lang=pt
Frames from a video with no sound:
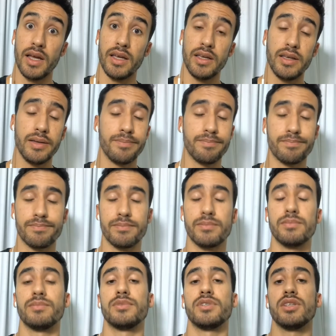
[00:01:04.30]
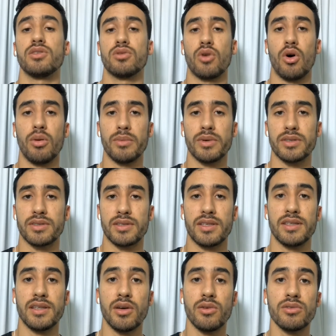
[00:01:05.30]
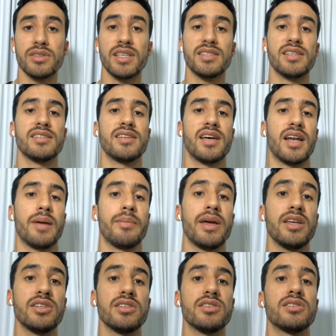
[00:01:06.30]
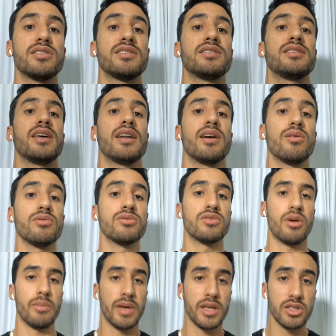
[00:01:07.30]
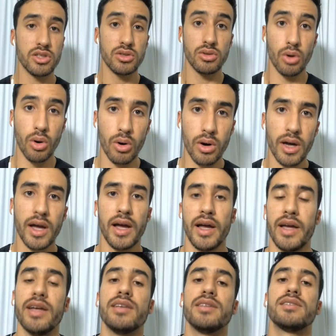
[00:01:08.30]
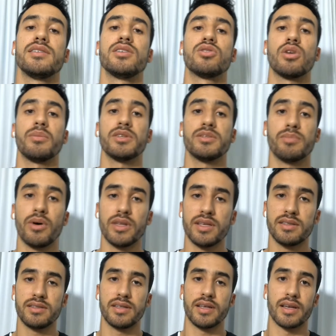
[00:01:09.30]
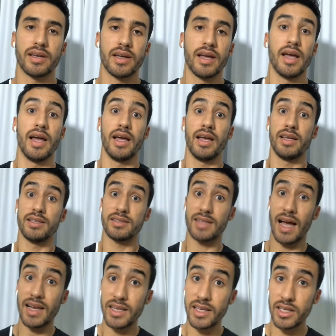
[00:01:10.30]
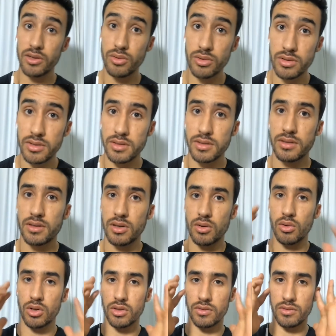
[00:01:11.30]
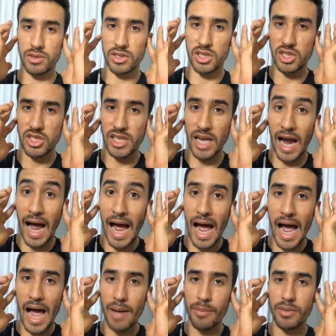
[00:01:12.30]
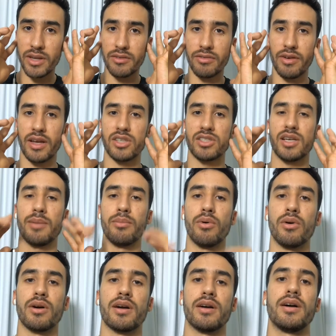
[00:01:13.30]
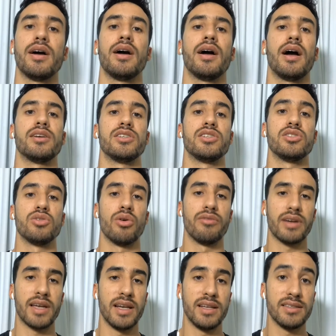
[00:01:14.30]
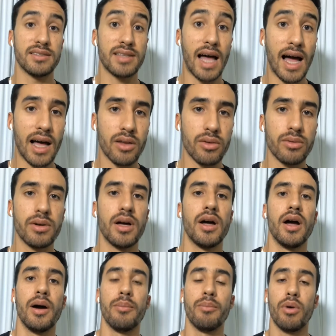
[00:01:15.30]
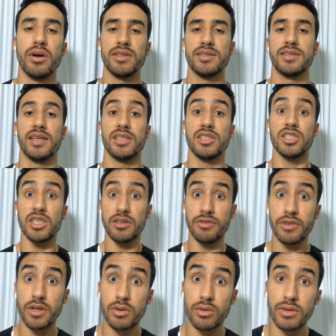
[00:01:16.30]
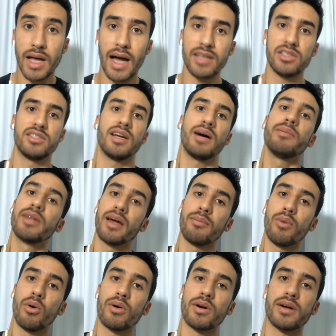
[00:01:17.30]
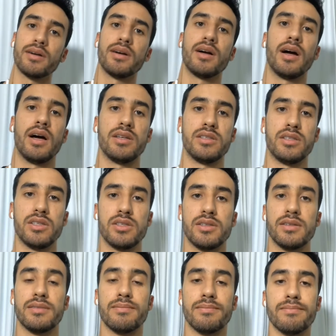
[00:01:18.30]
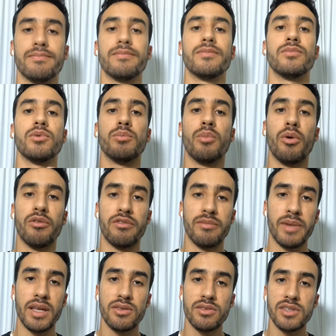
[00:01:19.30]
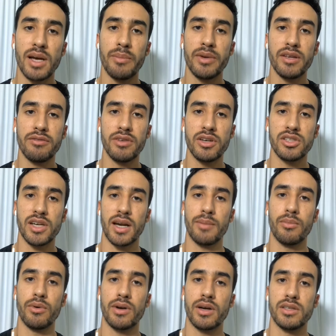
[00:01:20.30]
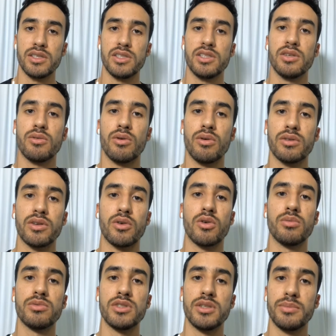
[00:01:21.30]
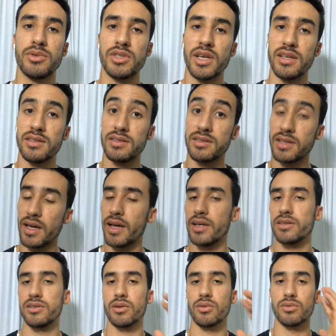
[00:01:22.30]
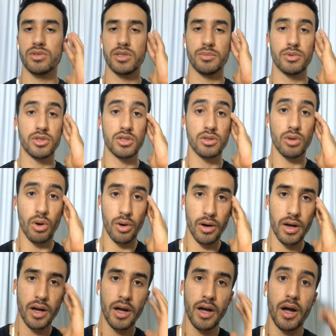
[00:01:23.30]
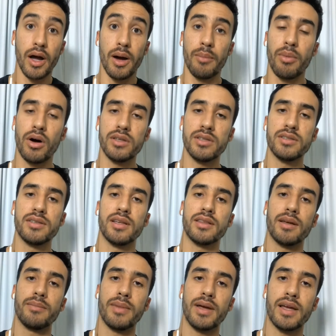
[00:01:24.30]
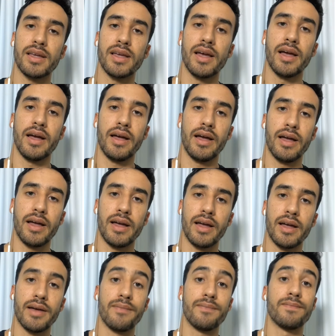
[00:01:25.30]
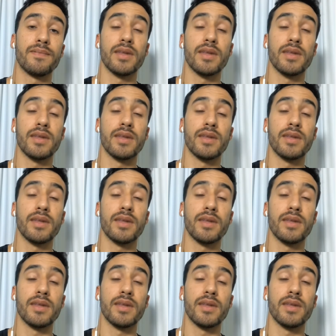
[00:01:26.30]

E sintomas que não necessariamente serão somente dor. Esses sintomas podem ser estalidos, quando a gente abre e fecha a boca, a gente ouve aquele estalo. Pode ser dificuldade de abrir a boca. A gente, no movimento de abrir e fechar a boca, a gente encontra algum tipo de resistência, algum tipo de dor Pode ser também é,